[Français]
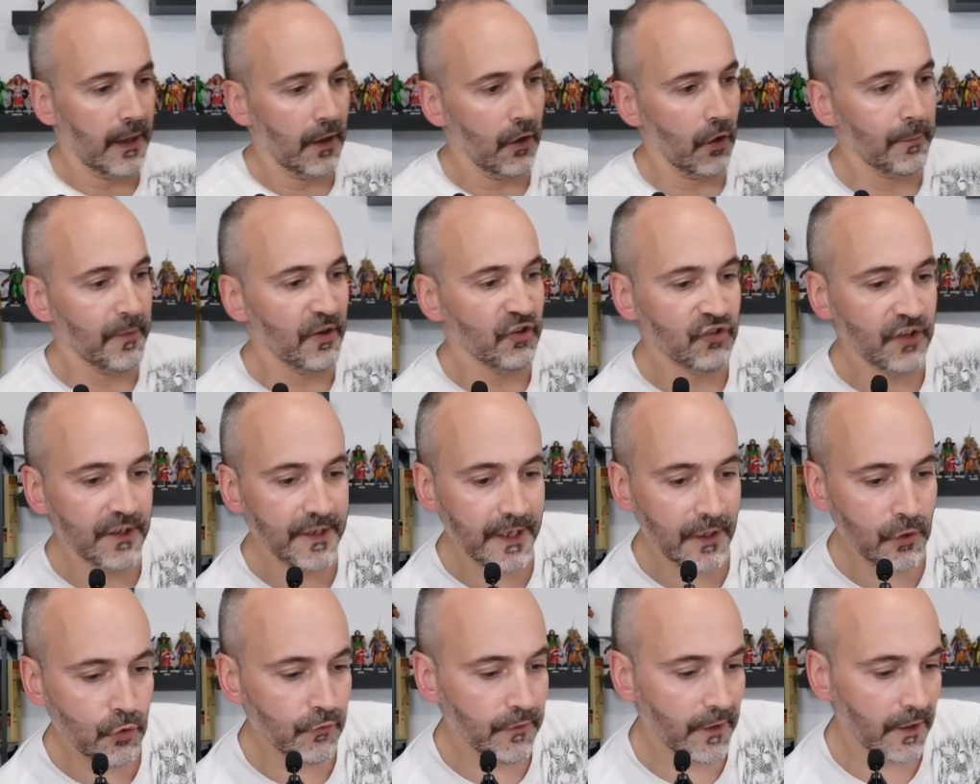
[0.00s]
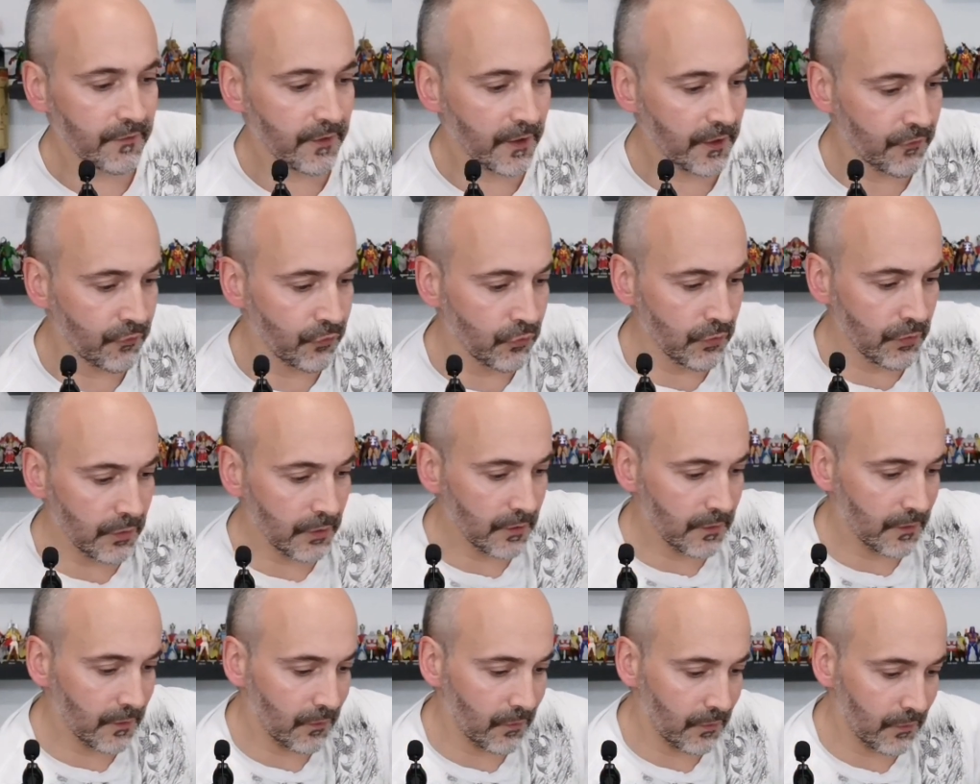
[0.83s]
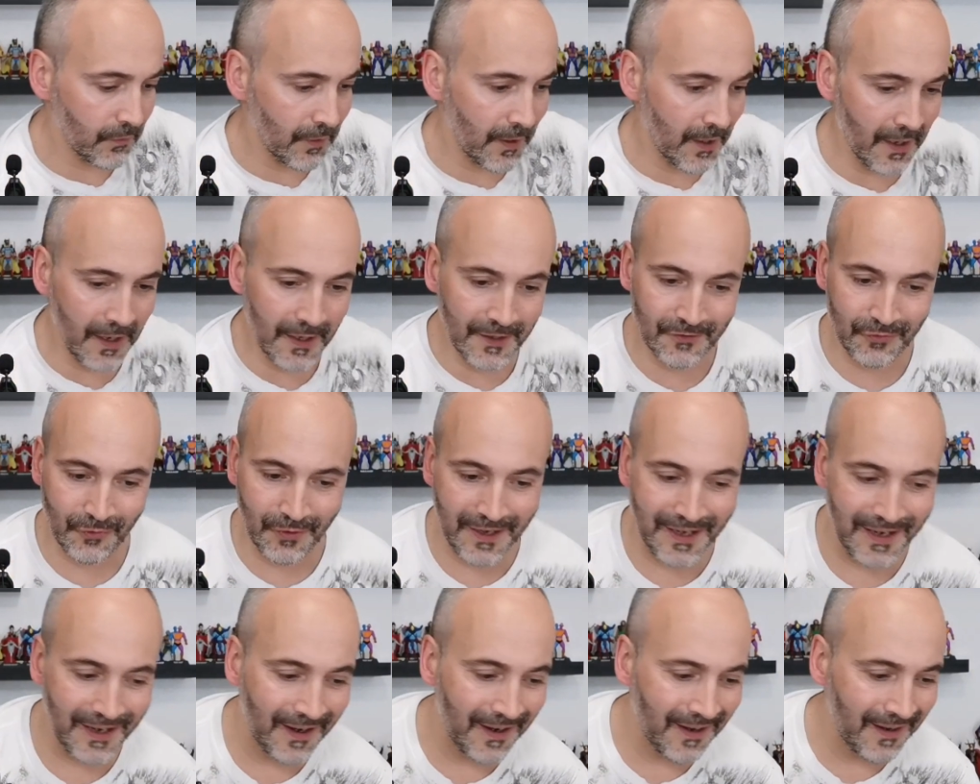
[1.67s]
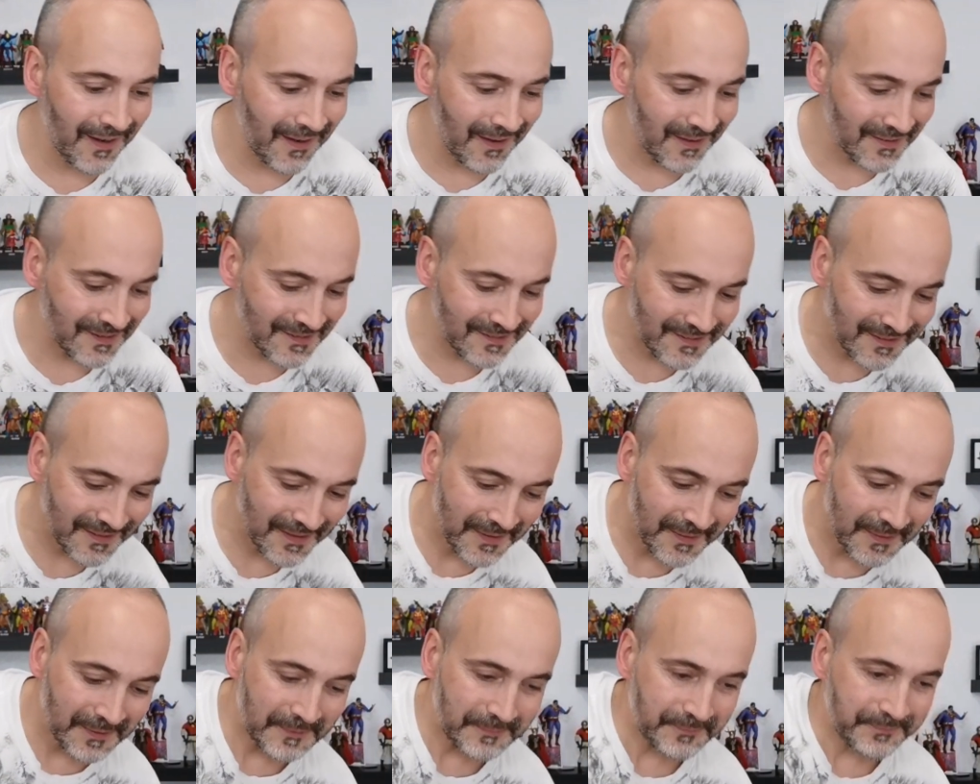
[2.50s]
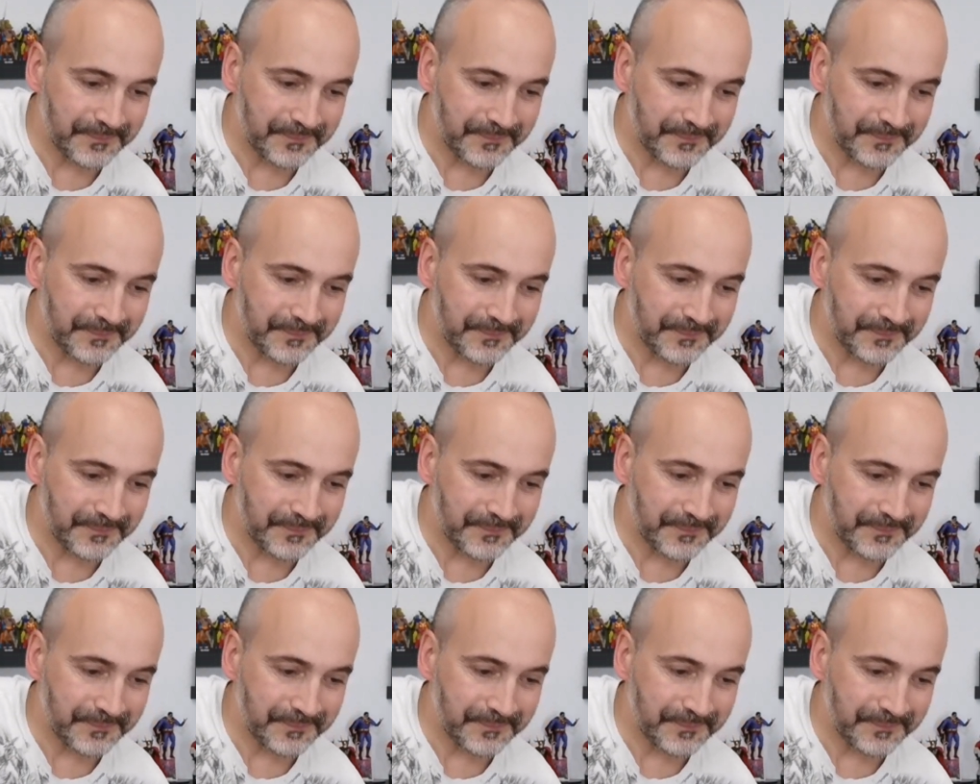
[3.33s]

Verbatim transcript: Alors, ben, je les découvre avec vous. Ouais, elles sont classe.